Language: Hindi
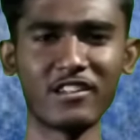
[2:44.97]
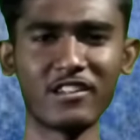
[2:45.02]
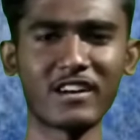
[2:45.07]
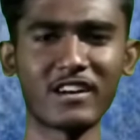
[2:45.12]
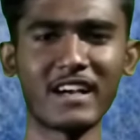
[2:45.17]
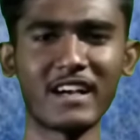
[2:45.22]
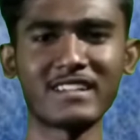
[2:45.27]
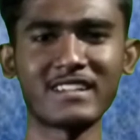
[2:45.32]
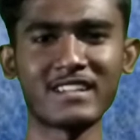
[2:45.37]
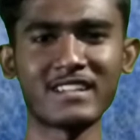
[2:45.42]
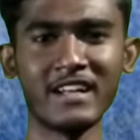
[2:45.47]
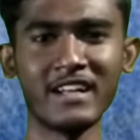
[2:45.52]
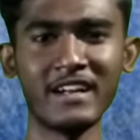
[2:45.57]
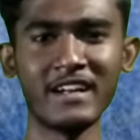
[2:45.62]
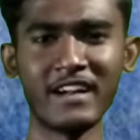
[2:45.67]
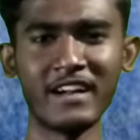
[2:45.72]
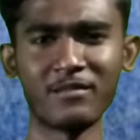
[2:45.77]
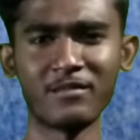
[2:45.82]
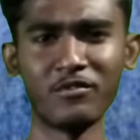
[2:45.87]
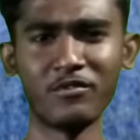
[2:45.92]
तो गैस थ्री
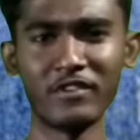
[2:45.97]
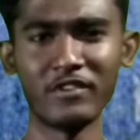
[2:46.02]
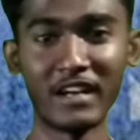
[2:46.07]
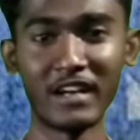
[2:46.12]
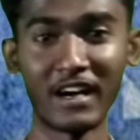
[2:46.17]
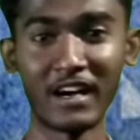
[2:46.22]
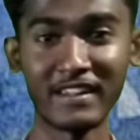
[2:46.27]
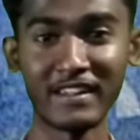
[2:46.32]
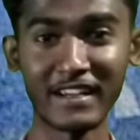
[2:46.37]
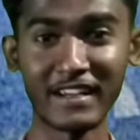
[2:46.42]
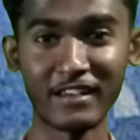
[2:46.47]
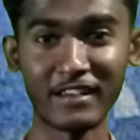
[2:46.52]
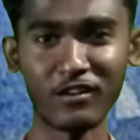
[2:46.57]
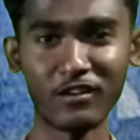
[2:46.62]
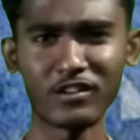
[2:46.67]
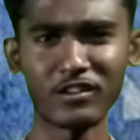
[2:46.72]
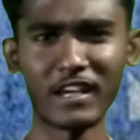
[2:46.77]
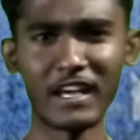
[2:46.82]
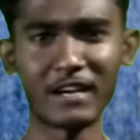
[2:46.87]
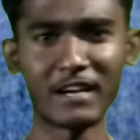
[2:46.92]
इडियट मूवी ना देखी
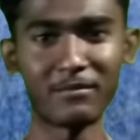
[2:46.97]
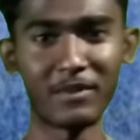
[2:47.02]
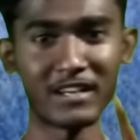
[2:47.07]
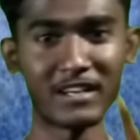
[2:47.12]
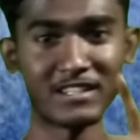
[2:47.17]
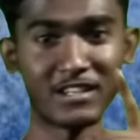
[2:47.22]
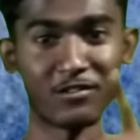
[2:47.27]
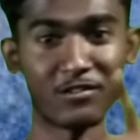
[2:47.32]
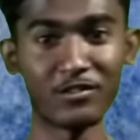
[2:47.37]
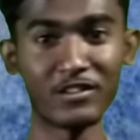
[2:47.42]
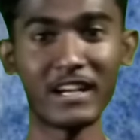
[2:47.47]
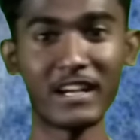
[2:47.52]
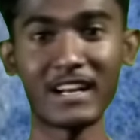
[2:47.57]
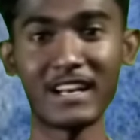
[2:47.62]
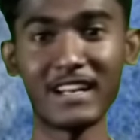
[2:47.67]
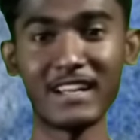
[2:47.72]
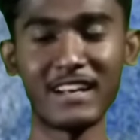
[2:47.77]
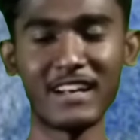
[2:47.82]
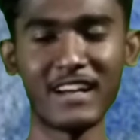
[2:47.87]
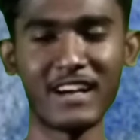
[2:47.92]
हो तो एक बार ज़रूर
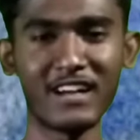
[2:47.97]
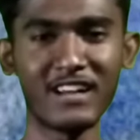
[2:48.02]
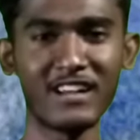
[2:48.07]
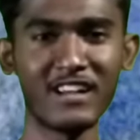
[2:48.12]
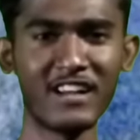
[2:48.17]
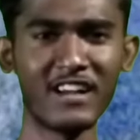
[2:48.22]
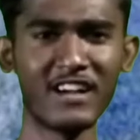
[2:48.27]
देख लेना